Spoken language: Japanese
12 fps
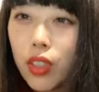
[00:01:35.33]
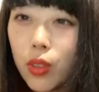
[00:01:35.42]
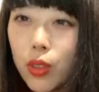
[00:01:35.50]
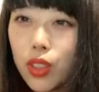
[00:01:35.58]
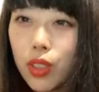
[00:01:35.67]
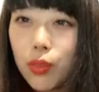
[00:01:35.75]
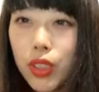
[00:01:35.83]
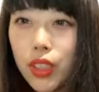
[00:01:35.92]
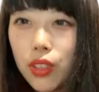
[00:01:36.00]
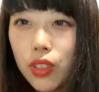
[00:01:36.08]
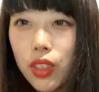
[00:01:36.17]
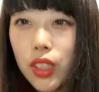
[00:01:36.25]
大桟橋
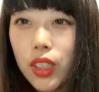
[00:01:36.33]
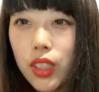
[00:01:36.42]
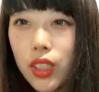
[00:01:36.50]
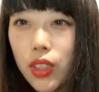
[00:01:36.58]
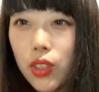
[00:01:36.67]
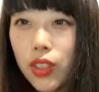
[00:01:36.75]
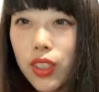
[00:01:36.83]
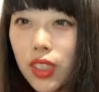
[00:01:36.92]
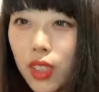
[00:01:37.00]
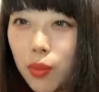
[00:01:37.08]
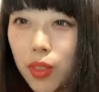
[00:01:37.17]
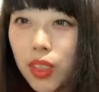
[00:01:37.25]
のステージ広す
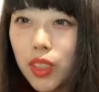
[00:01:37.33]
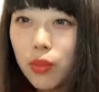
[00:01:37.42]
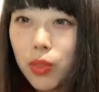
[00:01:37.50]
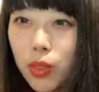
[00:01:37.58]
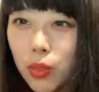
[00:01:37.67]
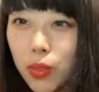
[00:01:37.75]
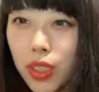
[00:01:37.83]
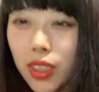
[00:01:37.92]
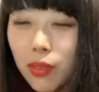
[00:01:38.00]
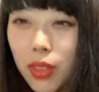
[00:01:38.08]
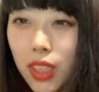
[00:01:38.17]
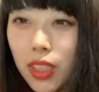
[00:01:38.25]
ぎめいちゃん目の前で
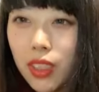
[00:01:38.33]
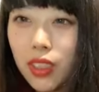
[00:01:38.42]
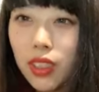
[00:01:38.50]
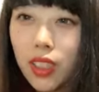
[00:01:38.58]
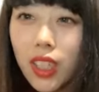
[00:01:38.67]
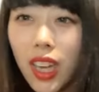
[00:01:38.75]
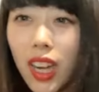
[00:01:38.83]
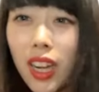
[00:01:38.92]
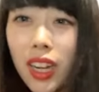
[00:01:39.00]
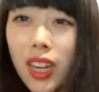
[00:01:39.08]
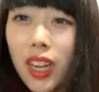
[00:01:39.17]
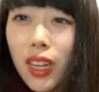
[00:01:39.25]
見れんかった
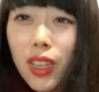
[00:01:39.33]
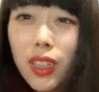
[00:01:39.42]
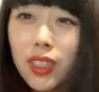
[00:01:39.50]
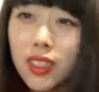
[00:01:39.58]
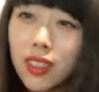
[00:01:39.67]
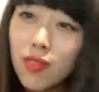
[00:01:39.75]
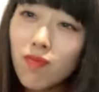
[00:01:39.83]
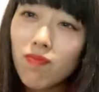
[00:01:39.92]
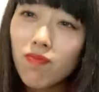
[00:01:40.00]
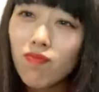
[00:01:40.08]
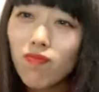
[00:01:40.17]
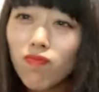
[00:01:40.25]

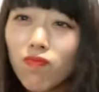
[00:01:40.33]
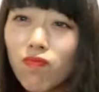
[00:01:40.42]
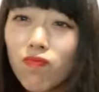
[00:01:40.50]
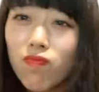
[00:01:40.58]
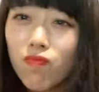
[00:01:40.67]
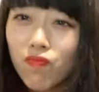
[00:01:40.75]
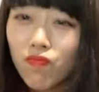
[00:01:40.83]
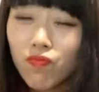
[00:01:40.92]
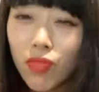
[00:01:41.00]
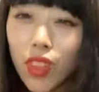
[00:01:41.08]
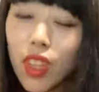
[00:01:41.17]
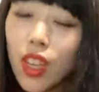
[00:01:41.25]

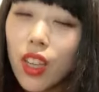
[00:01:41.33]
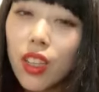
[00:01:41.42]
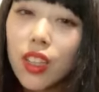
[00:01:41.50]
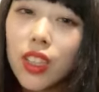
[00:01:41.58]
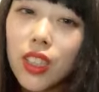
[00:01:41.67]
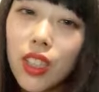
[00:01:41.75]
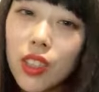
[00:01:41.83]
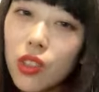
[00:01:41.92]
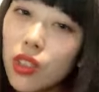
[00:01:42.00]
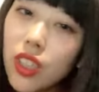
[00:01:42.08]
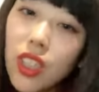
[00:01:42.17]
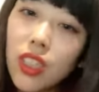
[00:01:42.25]
あー意外と
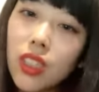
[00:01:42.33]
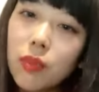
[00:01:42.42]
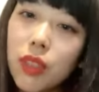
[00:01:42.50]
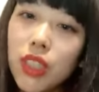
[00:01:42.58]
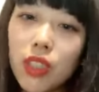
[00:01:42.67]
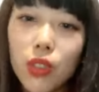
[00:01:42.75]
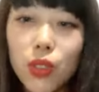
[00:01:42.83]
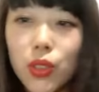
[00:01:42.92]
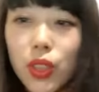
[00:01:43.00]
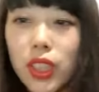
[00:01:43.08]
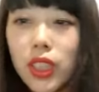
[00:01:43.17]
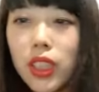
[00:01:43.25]
ね花道の方
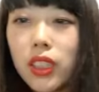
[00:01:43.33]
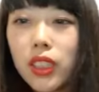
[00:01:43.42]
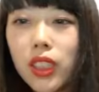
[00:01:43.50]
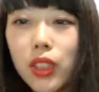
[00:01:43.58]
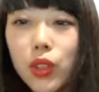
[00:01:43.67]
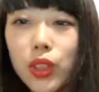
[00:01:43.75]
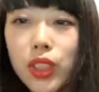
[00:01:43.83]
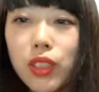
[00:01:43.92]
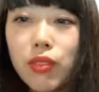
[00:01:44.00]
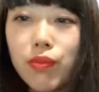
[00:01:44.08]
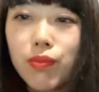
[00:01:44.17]
はいたんだけどね